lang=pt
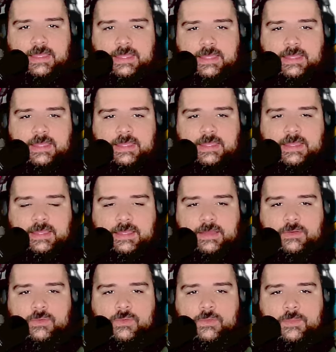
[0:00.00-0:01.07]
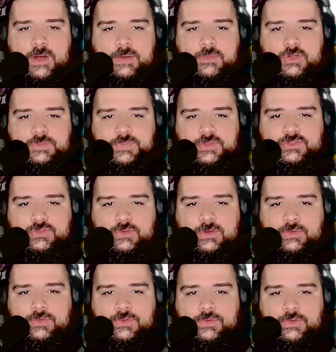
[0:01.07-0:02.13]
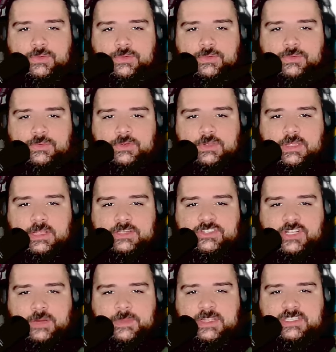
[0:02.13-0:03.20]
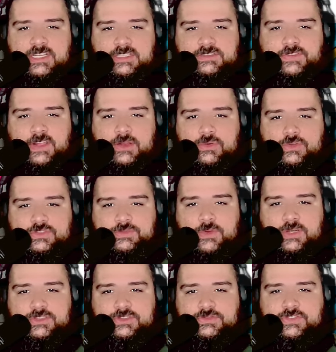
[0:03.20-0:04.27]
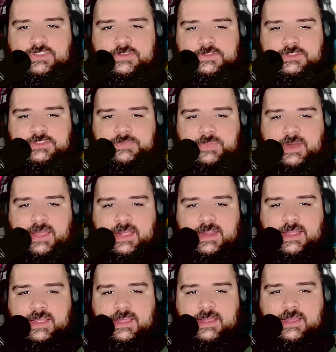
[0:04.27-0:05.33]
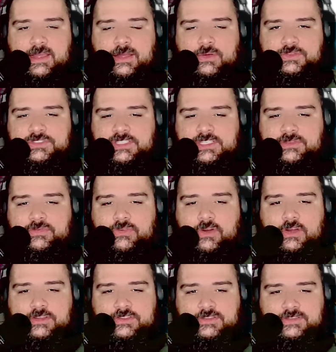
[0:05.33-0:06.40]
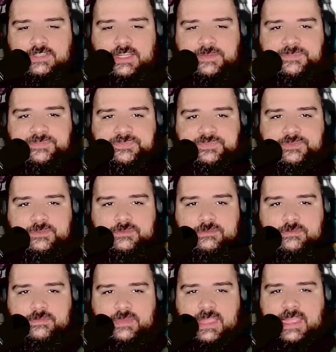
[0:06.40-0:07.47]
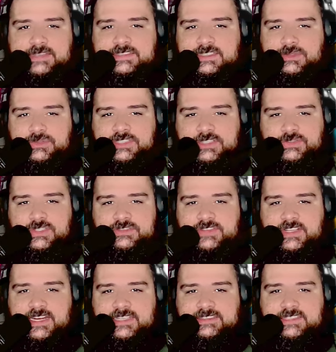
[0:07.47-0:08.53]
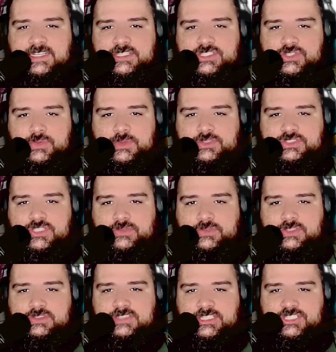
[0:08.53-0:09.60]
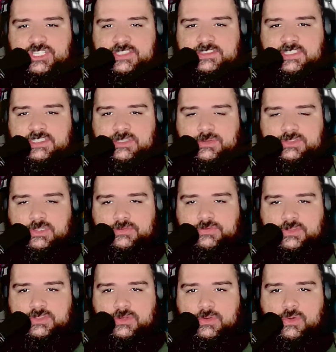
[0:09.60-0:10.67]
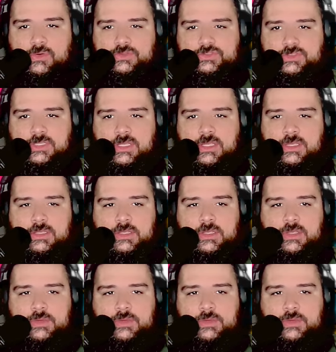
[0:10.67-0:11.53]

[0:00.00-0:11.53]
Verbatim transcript: É, o marmonte possui... O, o, ele, geralmente eles falam com os mortos-vivos para conseguir votos, né? Essas acusações vêm na esteira de inúmeros indivíduos satirizando o Wizard of the Coast,